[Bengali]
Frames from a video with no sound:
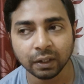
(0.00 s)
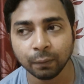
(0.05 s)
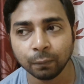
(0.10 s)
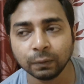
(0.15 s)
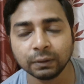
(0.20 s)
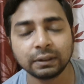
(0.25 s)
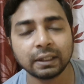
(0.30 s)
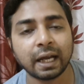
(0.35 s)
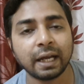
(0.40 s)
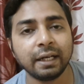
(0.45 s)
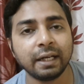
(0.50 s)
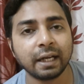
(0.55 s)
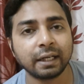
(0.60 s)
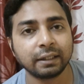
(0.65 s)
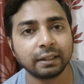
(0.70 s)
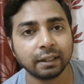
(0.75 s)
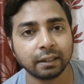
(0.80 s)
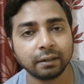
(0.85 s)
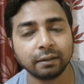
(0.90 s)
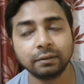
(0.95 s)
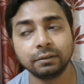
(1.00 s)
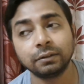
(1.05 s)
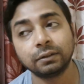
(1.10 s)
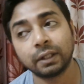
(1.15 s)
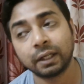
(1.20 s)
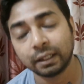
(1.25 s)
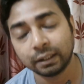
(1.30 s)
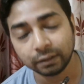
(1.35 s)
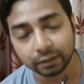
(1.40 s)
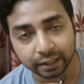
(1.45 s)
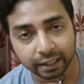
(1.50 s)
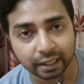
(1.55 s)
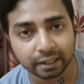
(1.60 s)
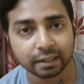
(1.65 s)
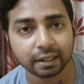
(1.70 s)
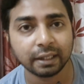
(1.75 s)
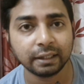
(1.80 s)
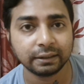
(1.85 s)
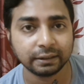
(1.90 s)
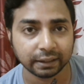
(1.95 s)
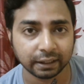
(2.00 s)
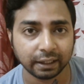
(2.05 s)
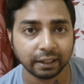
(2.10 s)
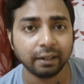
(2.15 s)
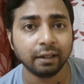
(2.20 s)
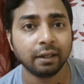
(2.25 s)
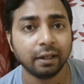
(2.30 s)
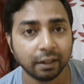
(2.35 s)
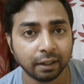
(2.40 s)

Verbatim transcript: এবং সাইড অ্যাক্টর যেখানে ডিরেক্টরের ছেলে